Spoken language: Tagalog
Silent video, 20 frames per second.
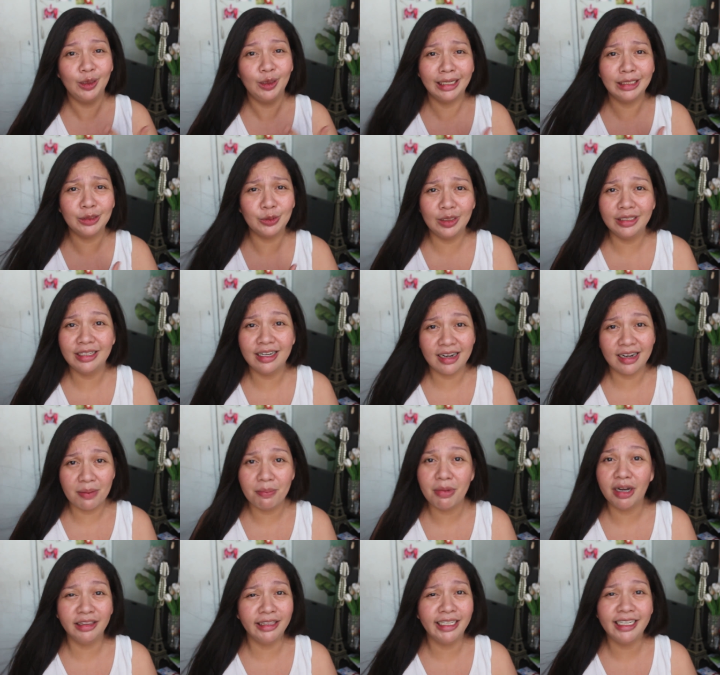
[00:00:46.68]
katulad ng
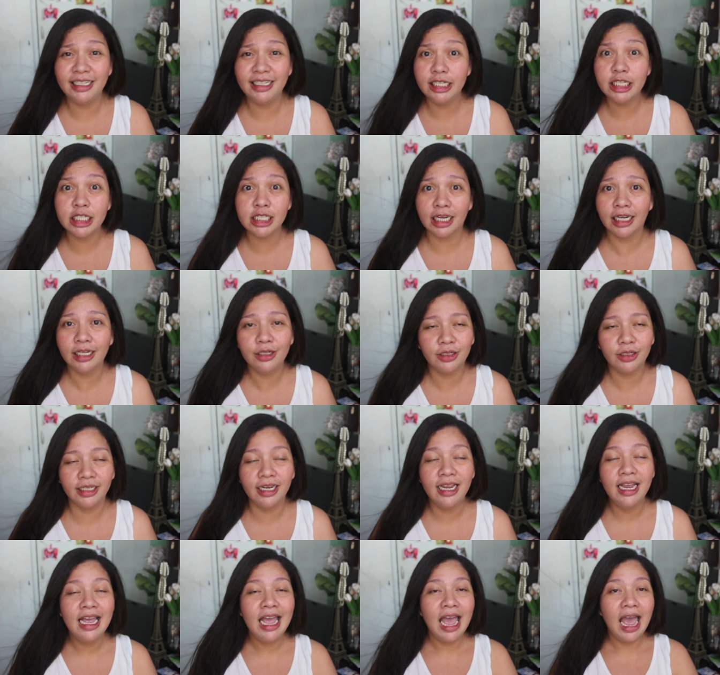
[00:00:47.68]
rebonding, hindi siya ganon.
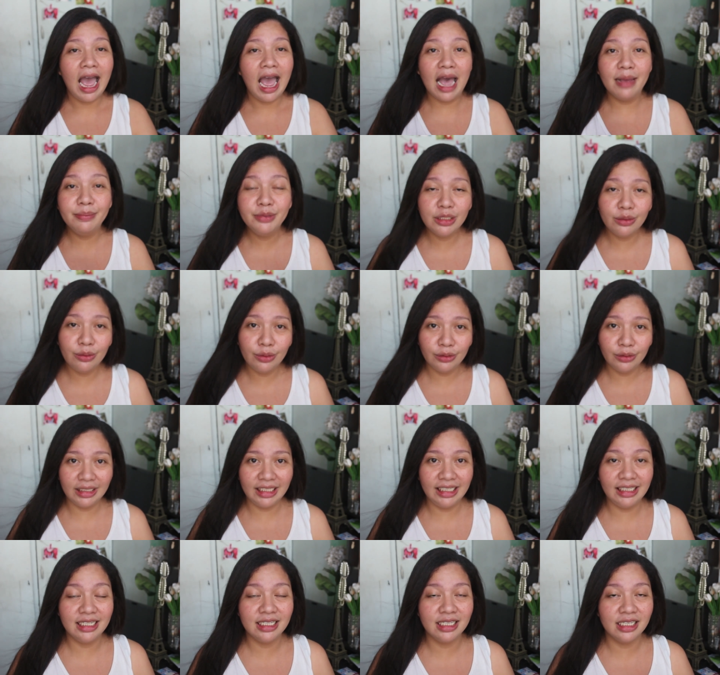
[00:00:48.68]

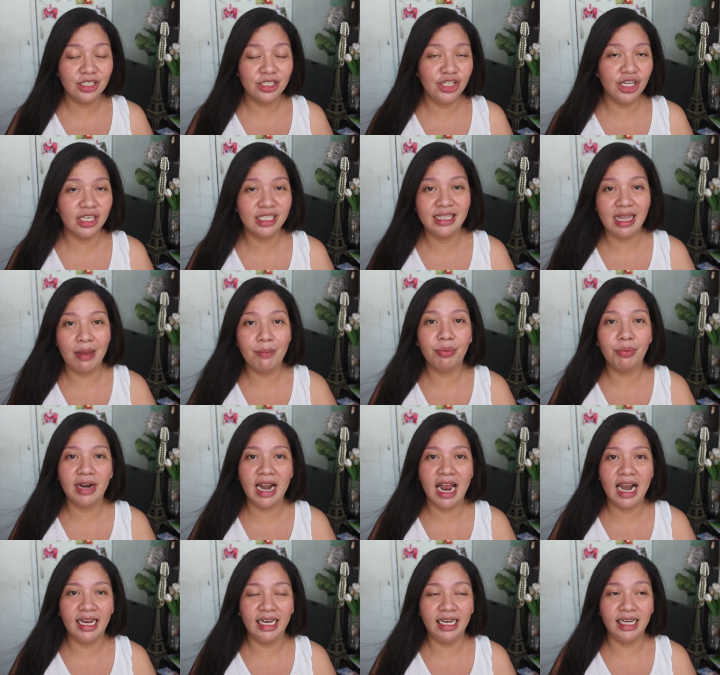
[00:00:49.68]
Absolutely, this is just
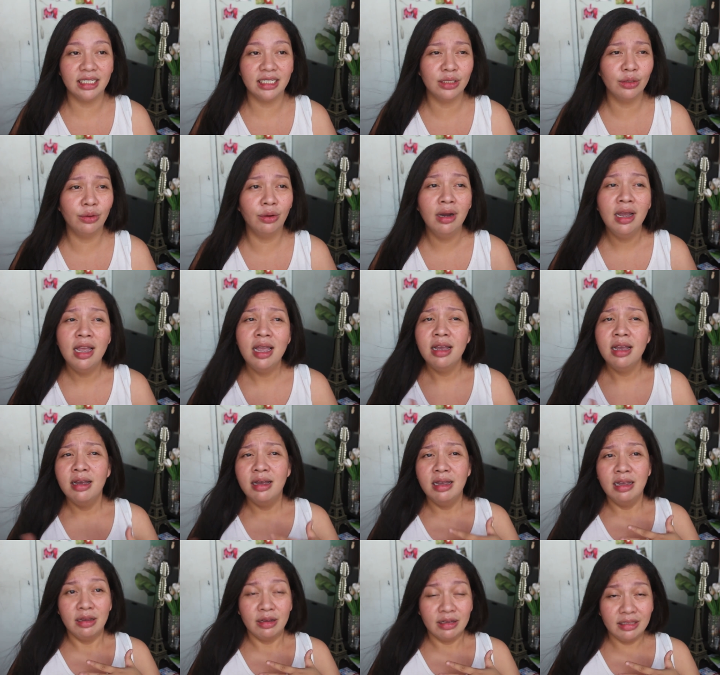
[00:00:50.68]
temporary. So,
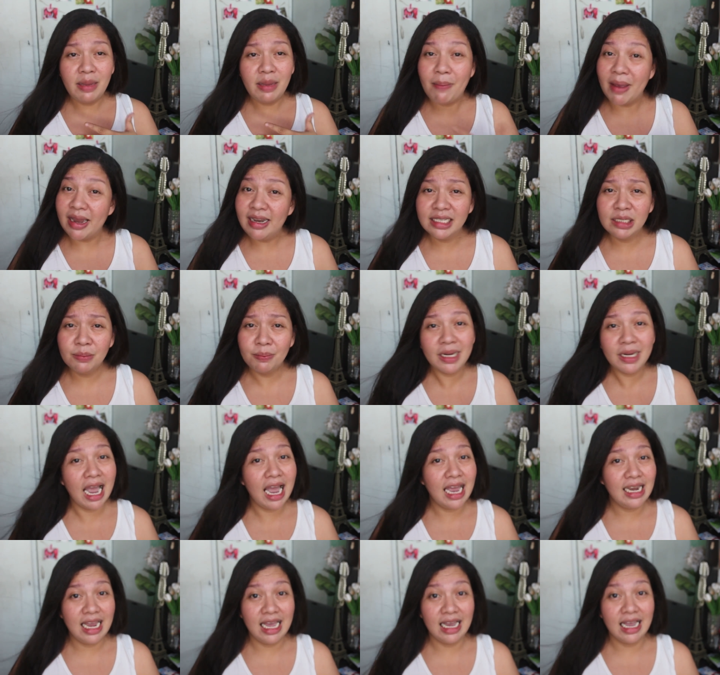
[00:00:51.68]
depende sa
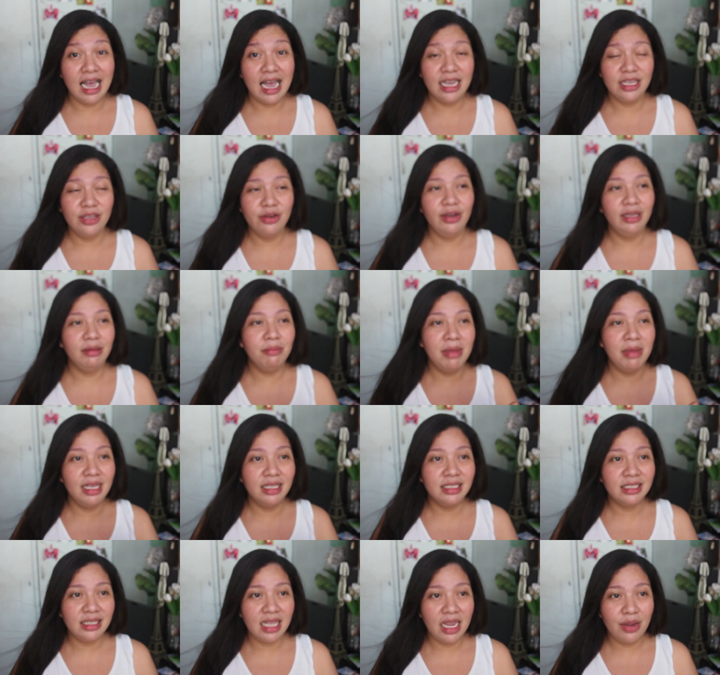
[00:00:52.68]
pag-aalaga nyo, it
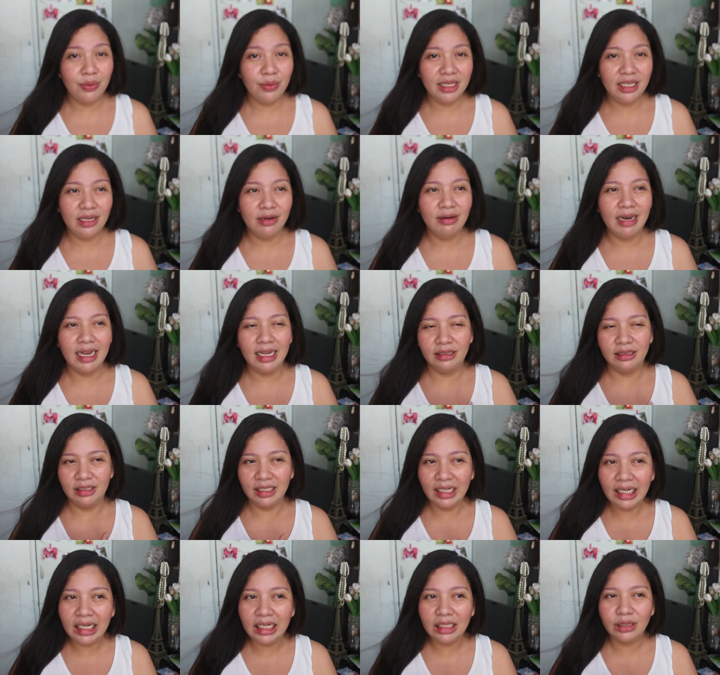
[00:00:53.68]
may stay with you like
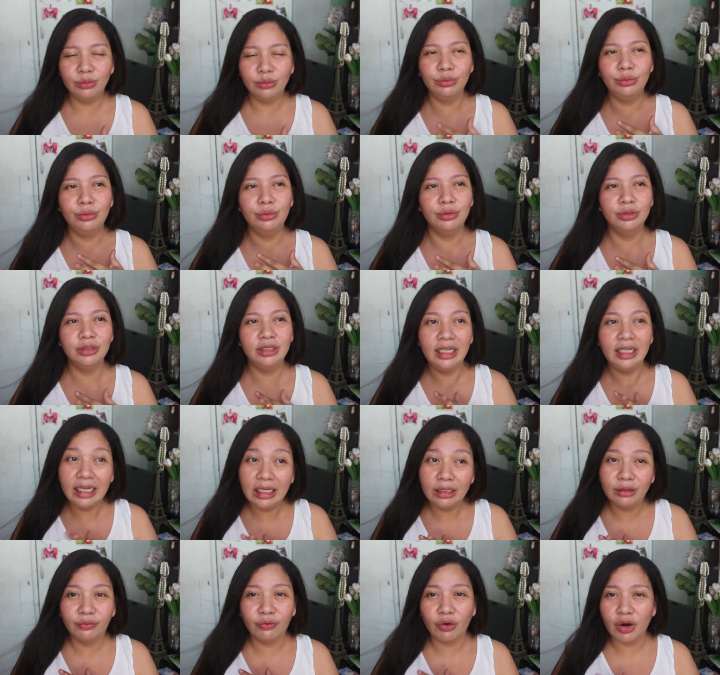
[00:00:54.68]
3 to
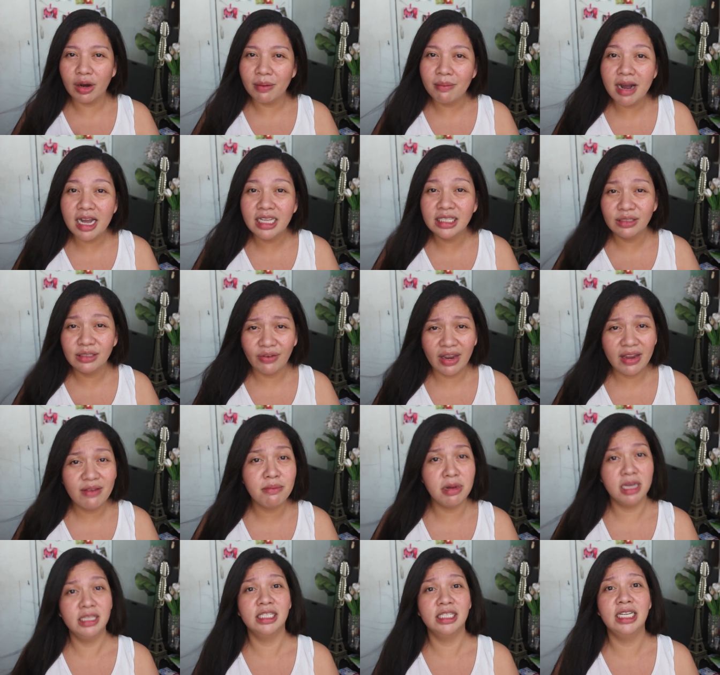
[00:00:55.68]
3 to 4 months, 5
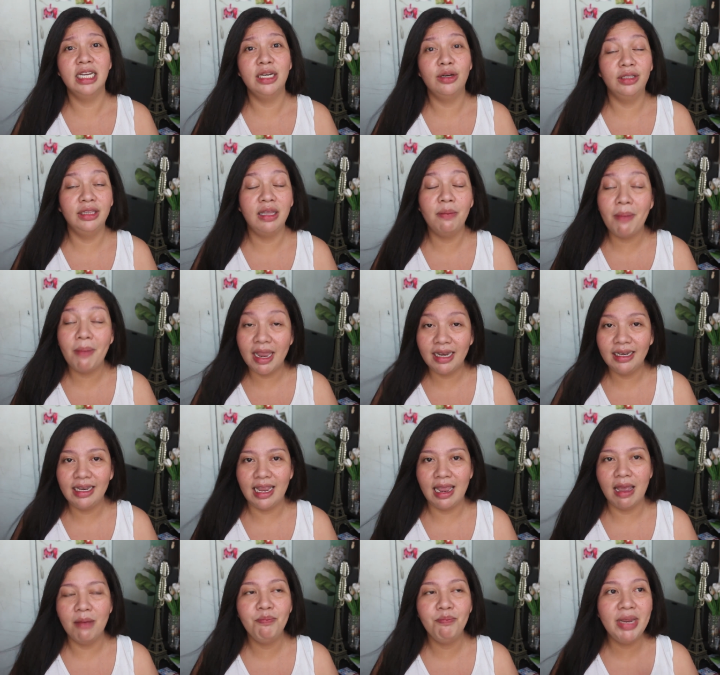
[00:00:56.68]
months, ganon.
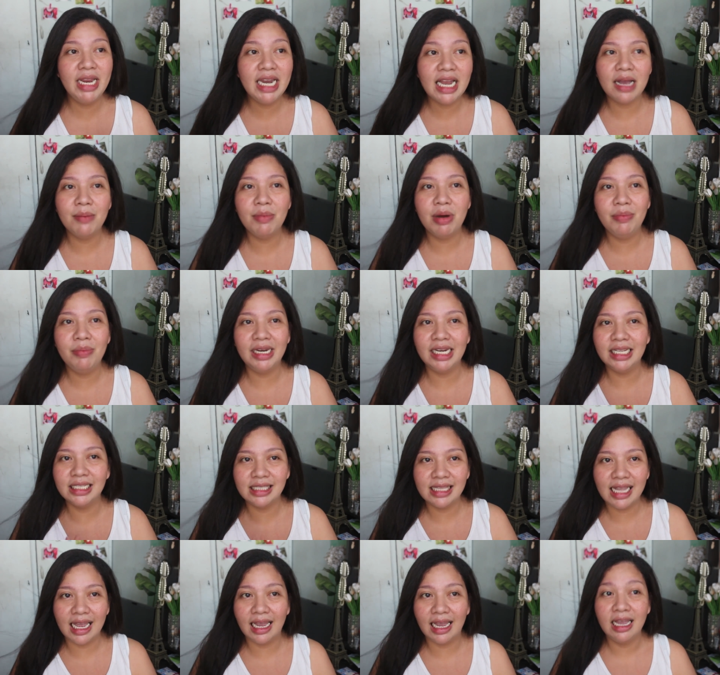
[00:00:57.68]
Depende. Ang
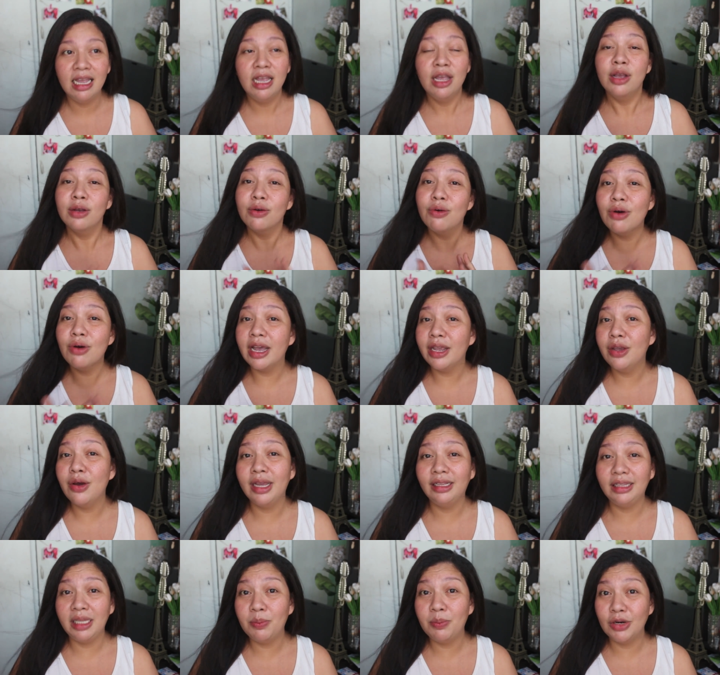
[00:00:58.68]
pinakamabilis na, kung kayo
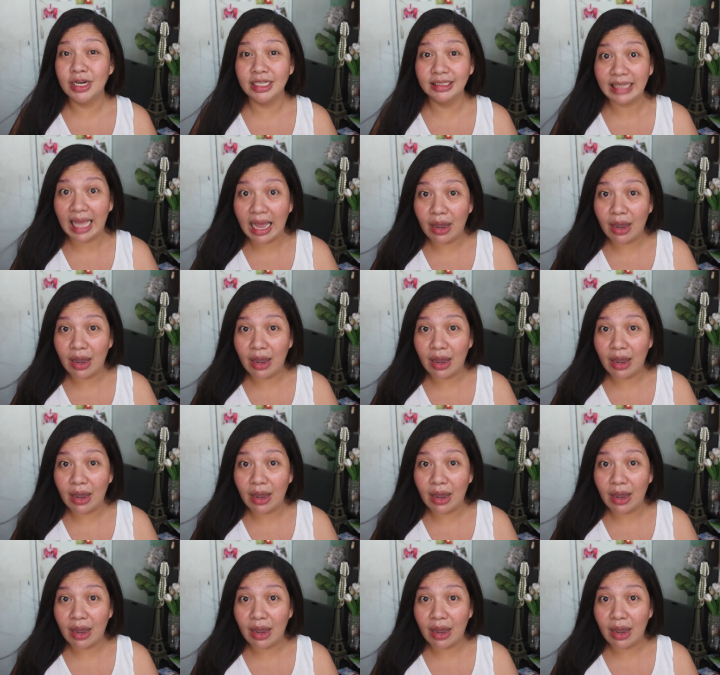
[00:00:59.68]
ay tipo ng